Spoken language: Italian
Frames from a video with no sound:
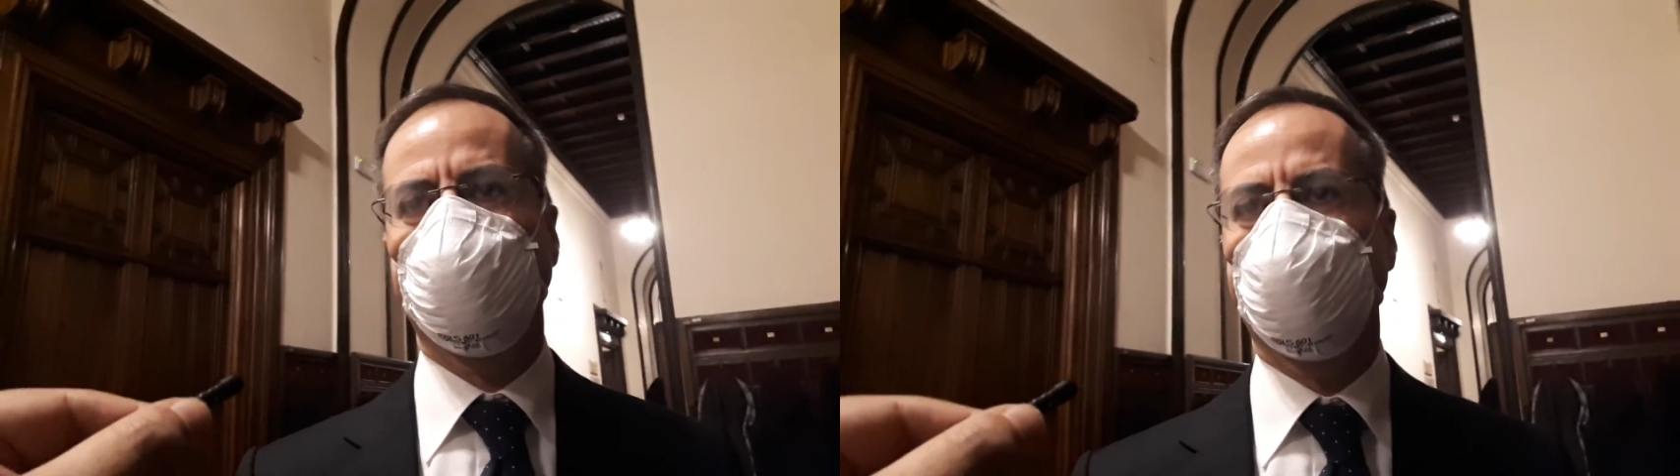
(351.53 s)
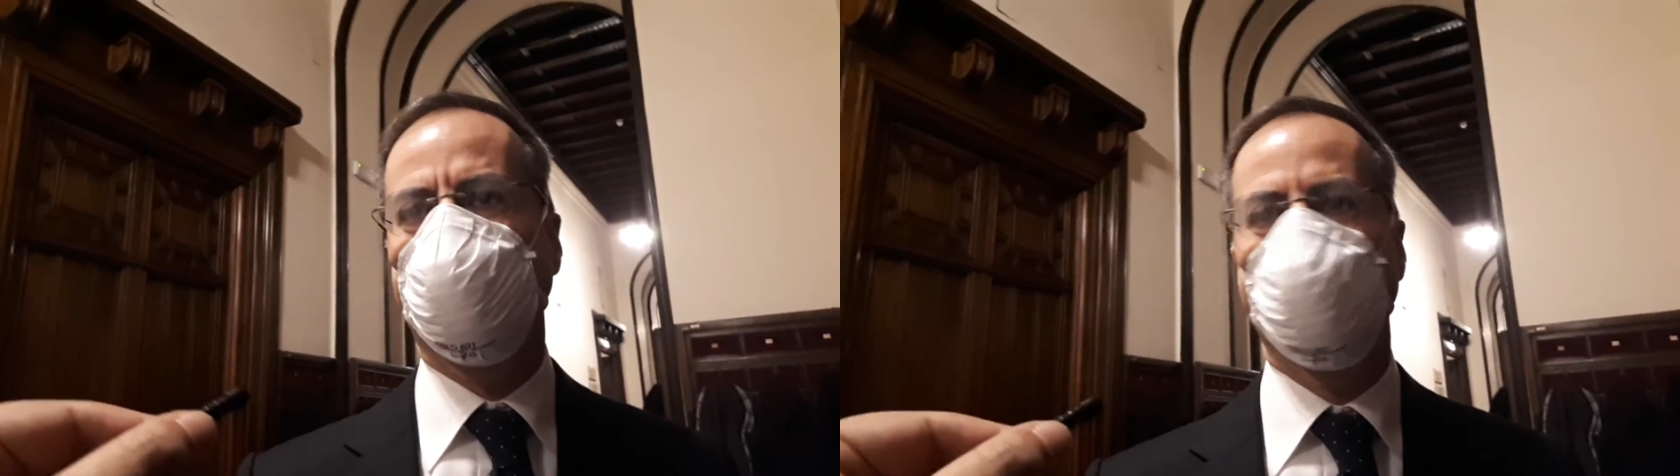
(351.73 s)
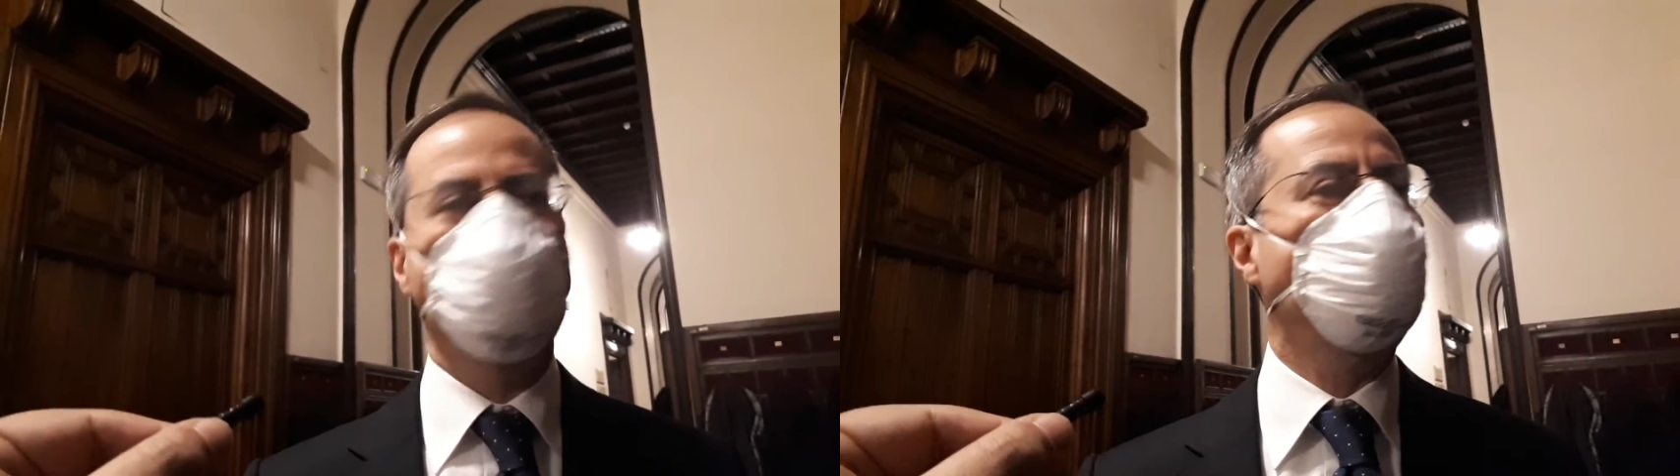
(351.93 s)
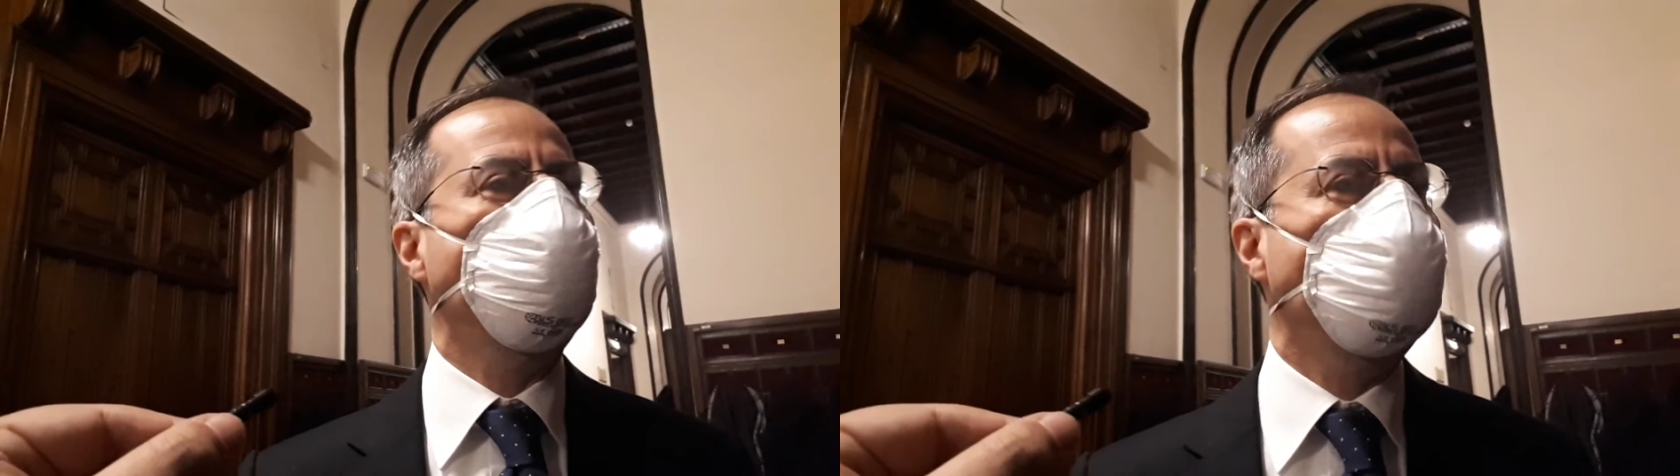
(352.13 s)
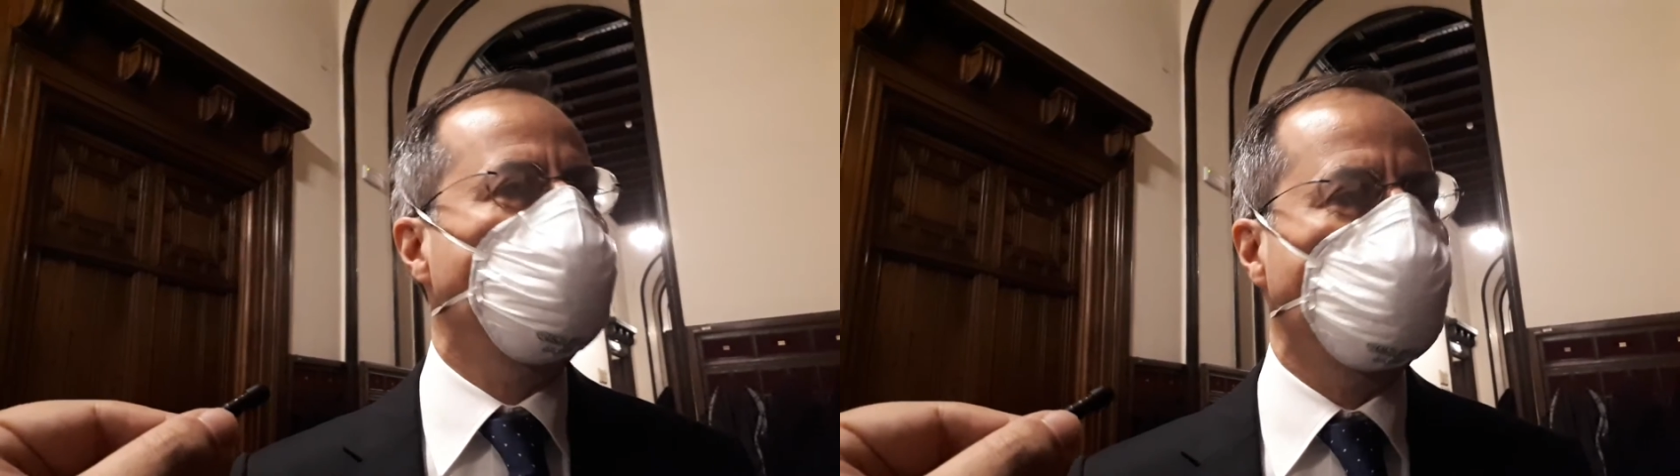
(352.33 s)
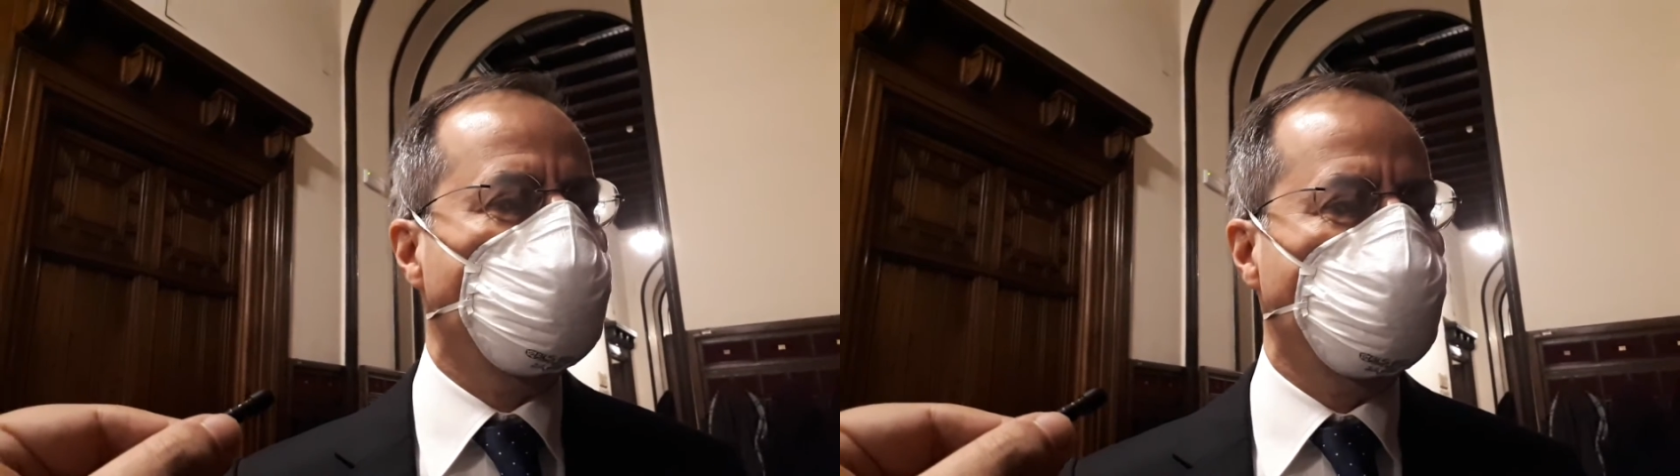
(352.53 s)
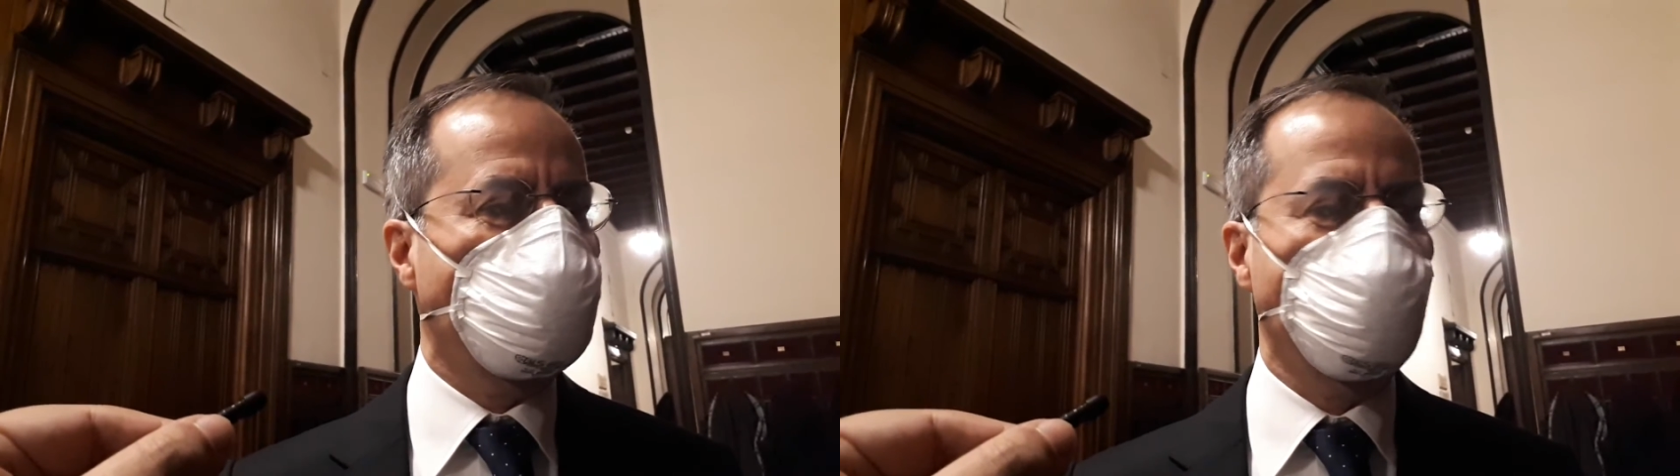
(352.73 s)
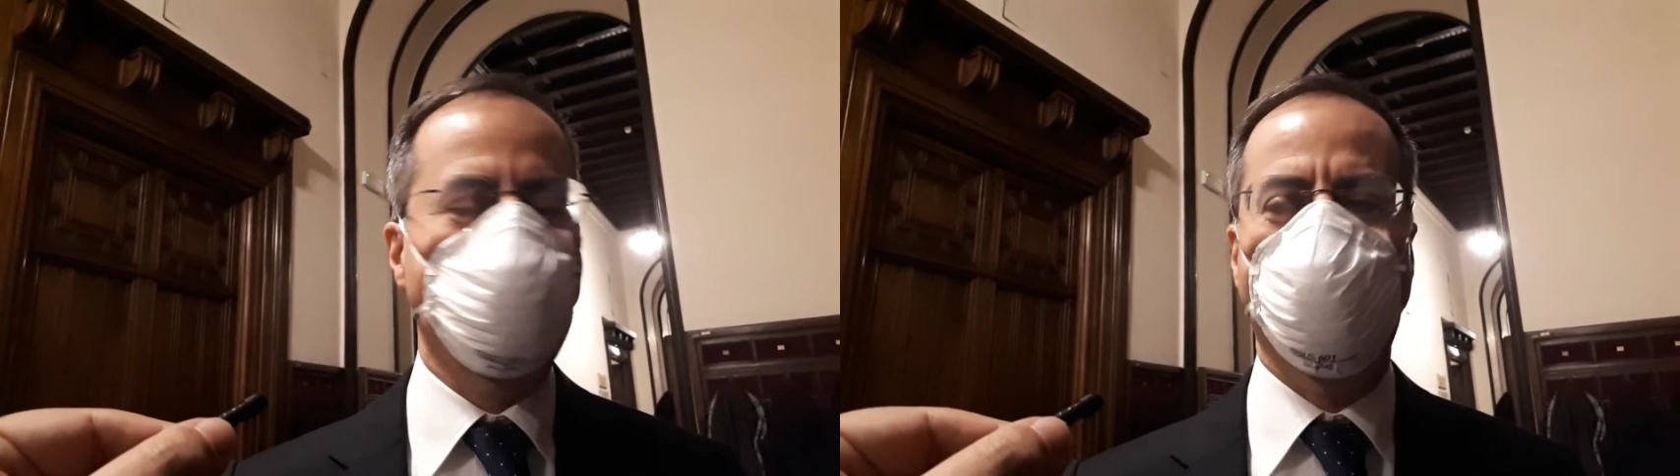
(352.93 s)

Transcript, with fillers: con eh,